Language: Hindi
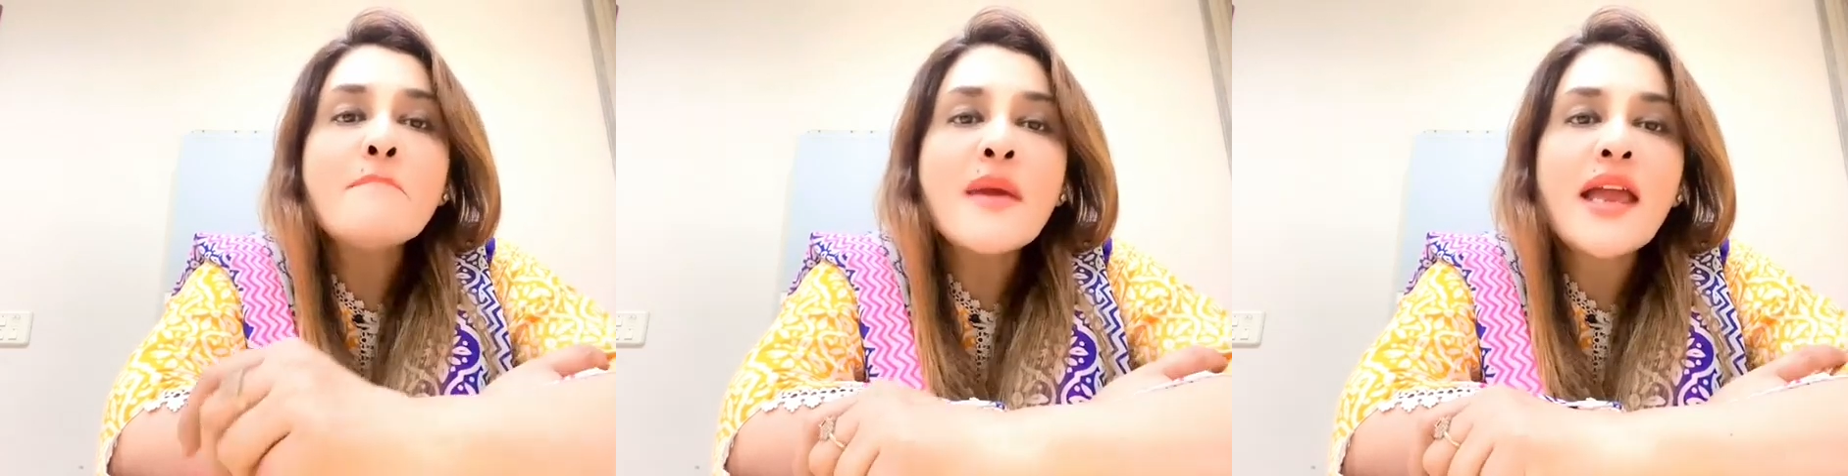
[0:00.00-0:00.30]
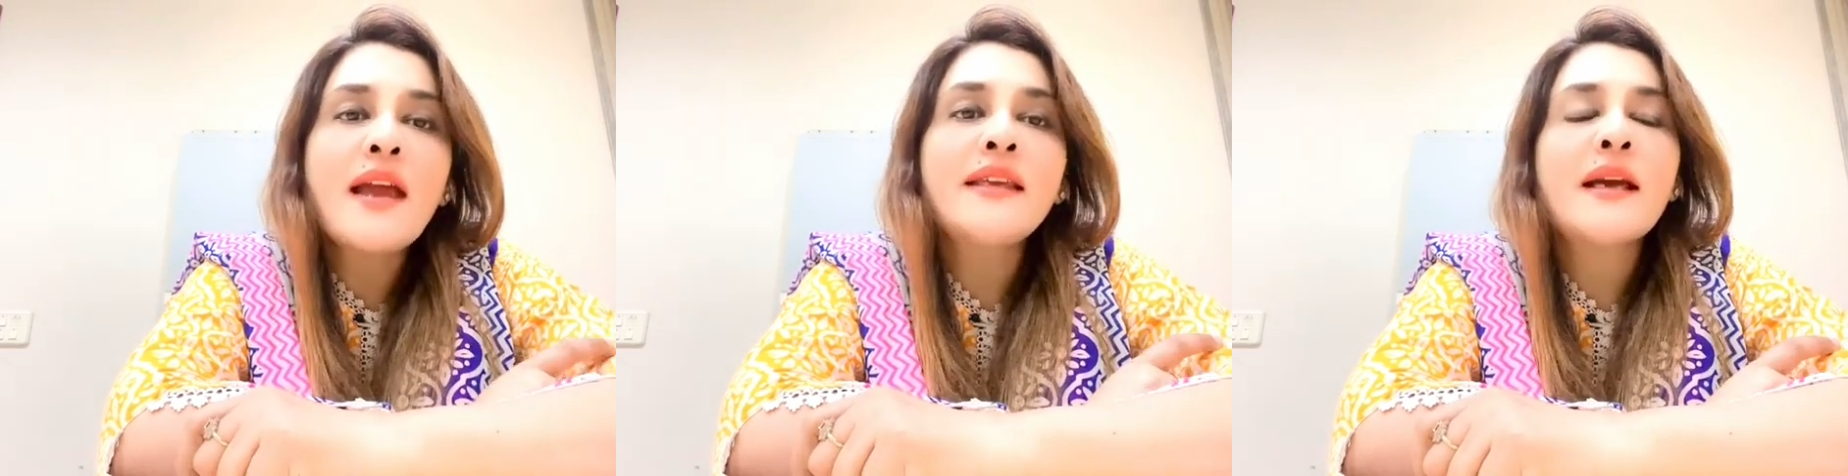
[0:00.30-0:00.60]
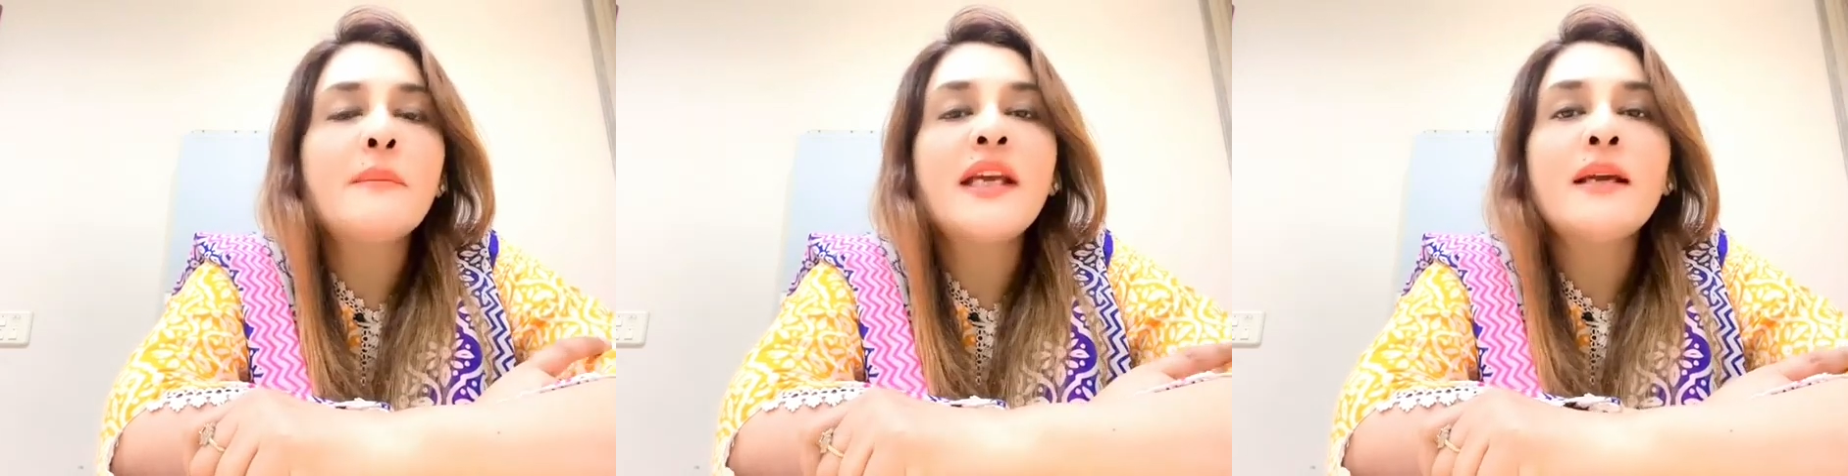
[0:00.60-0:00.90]
मैं
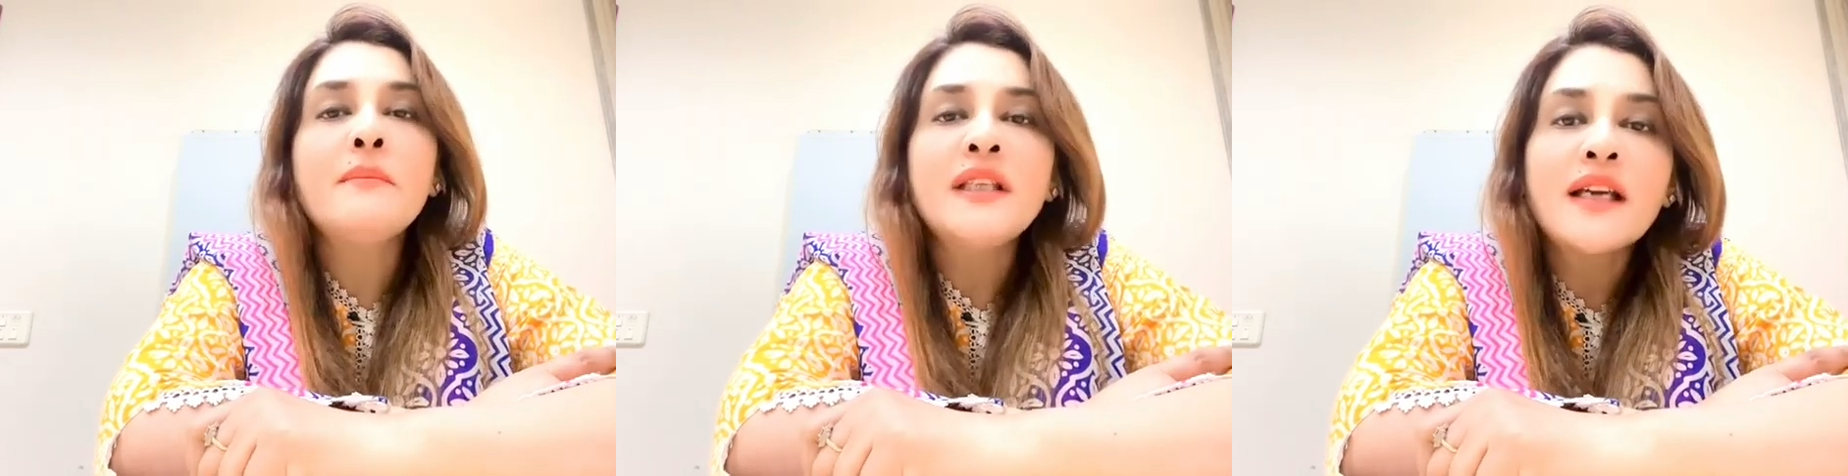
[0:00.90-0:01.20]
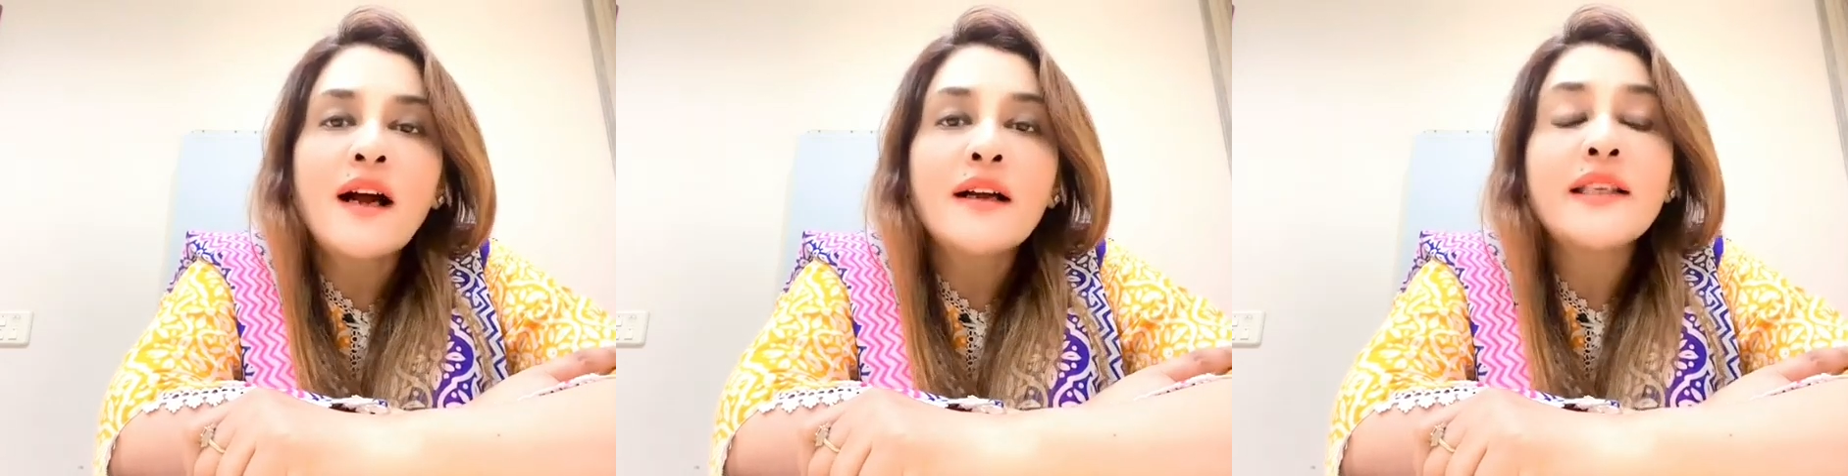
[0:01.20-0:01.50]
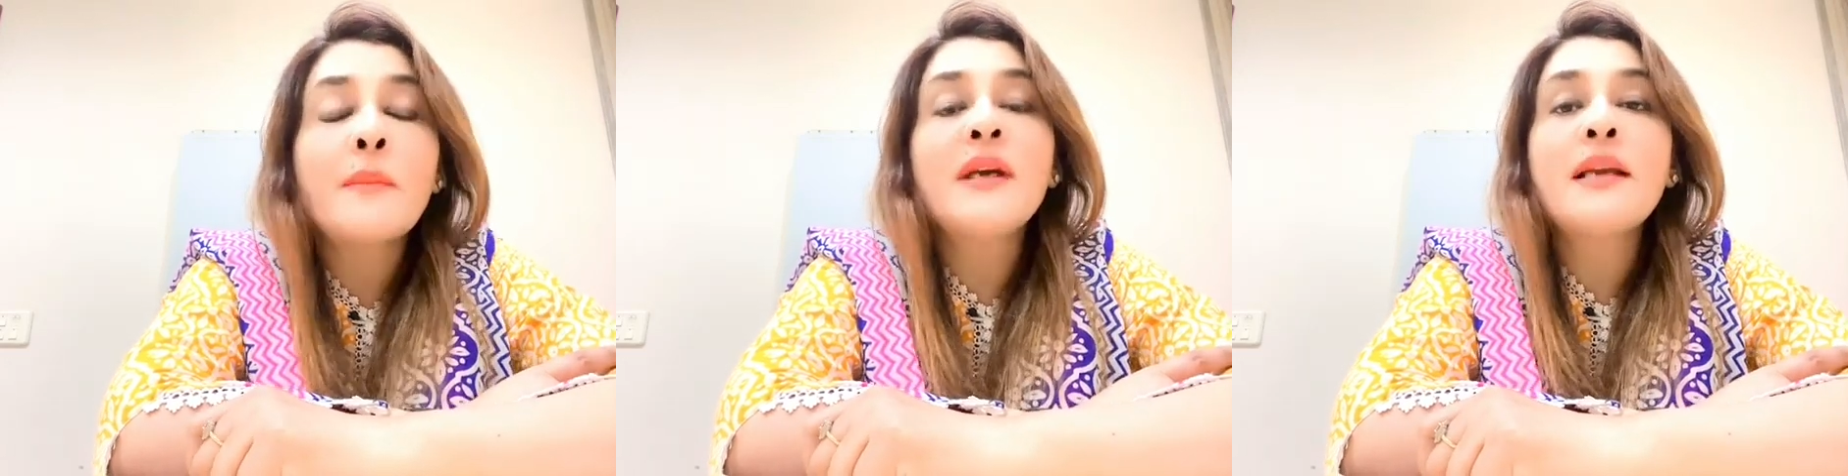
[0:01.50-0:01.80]
या मेरे मियाँ
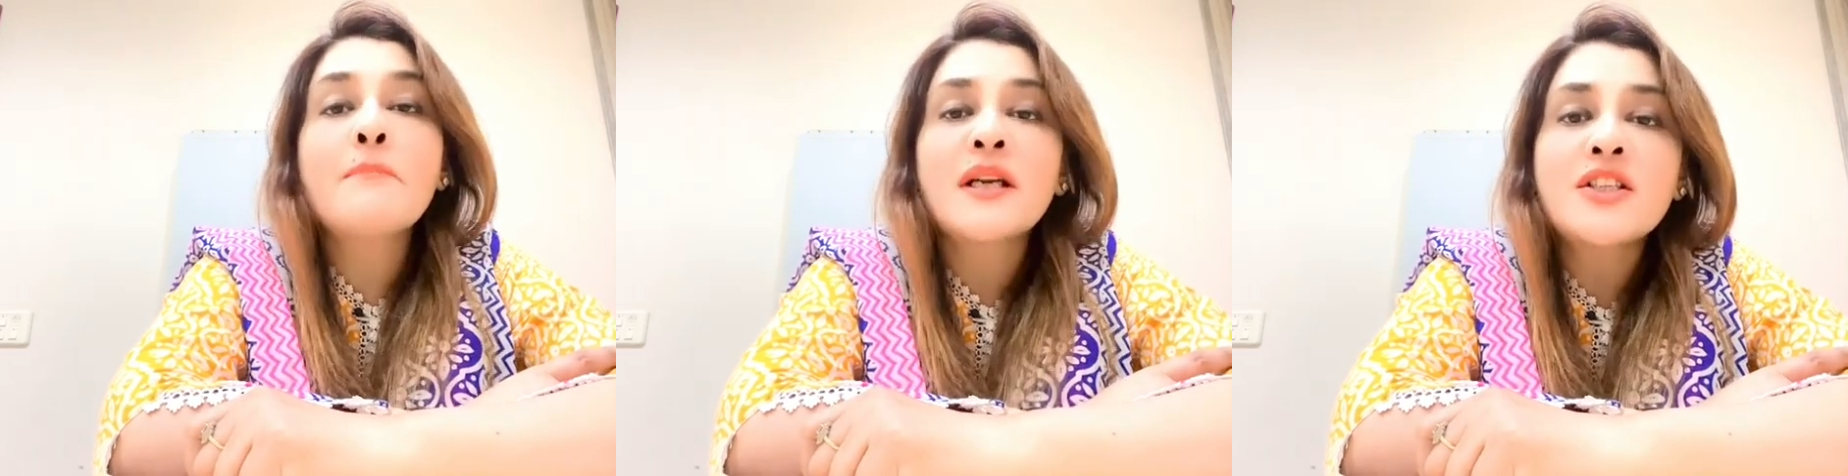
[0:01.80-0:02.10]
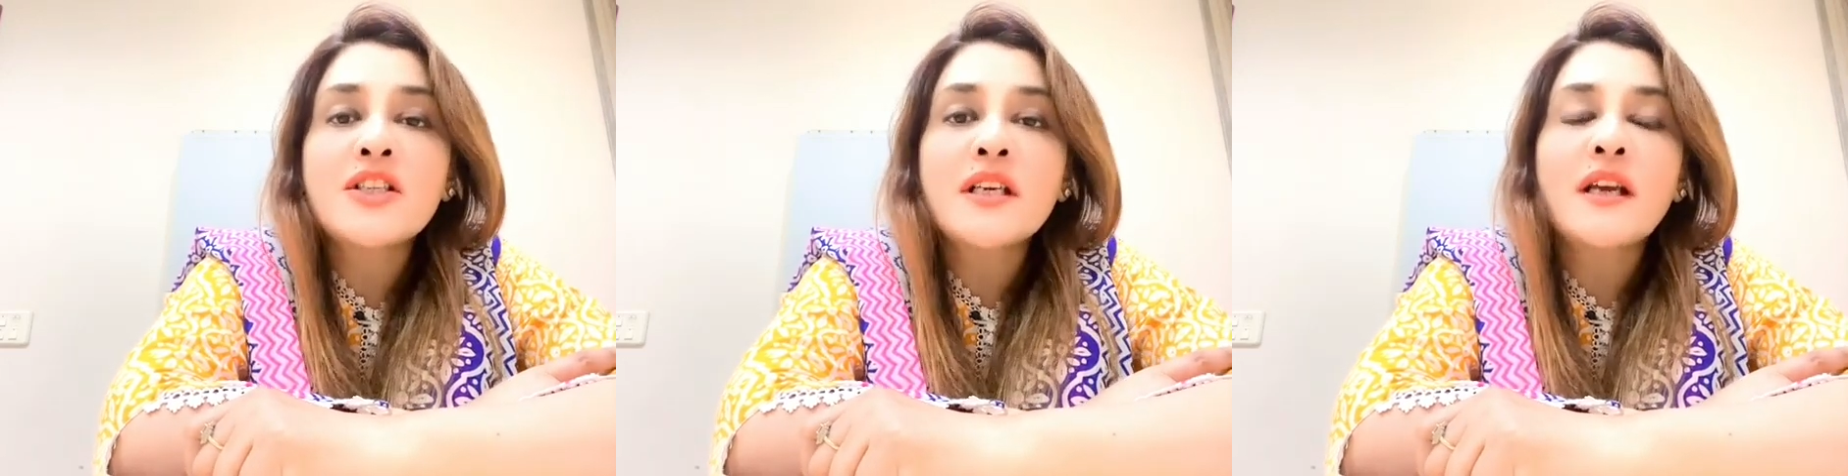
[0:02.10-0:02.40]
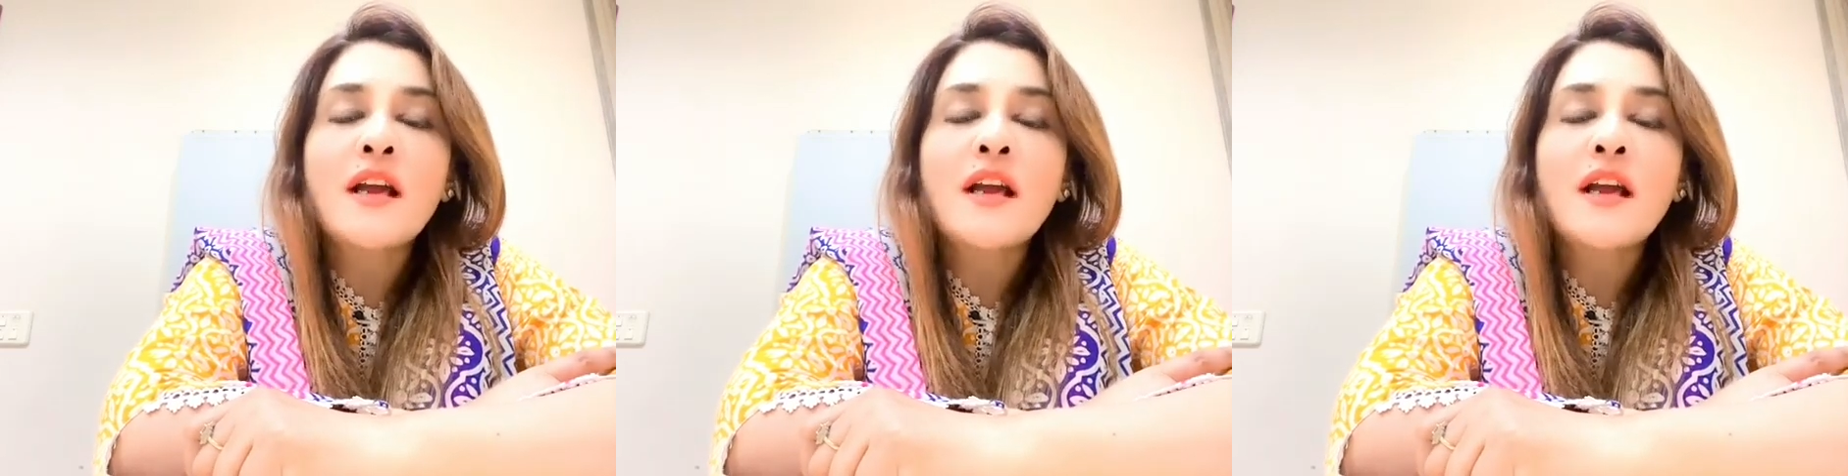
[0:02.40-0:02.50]
या मेरे बच्चे